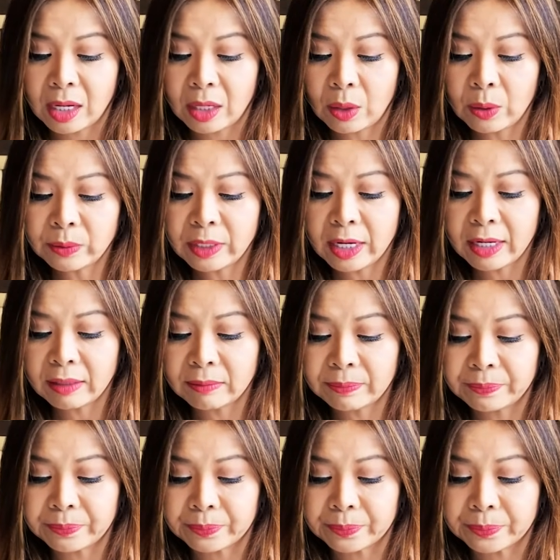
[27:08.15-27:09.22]
Ok,
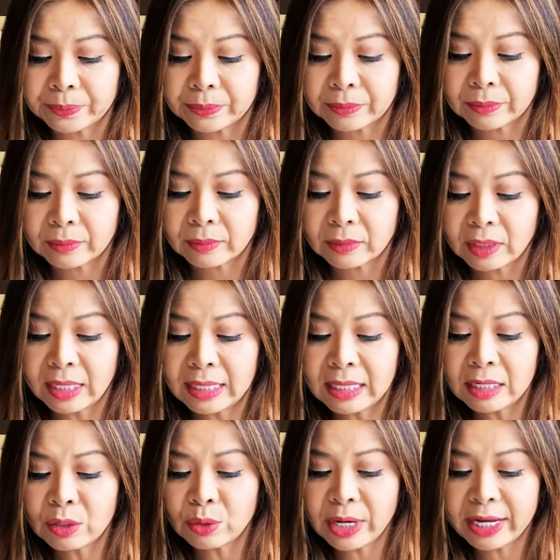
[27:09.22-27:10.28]

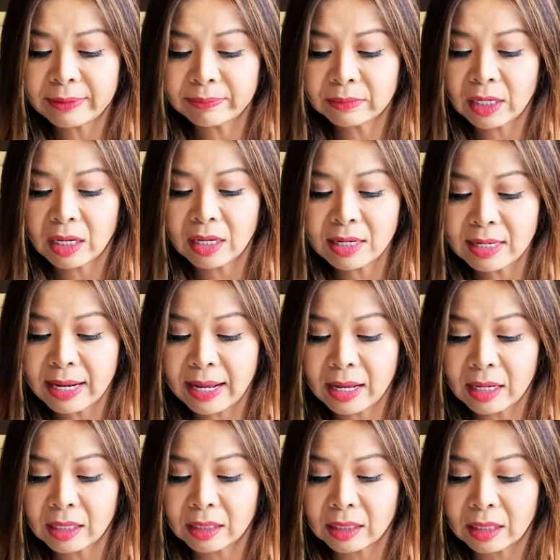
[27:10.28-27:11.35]
ý của em nói
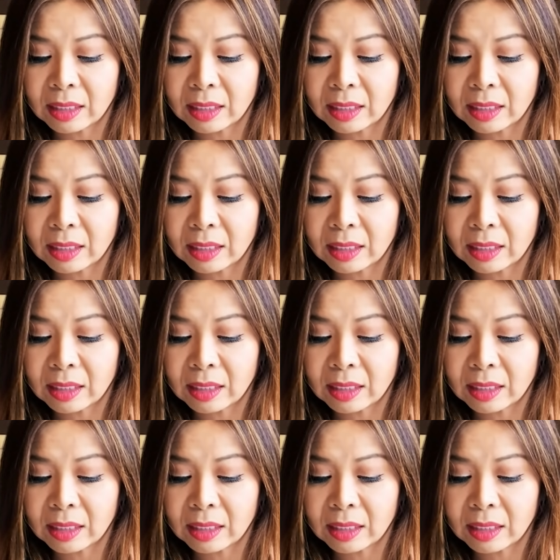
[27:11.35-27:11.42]
là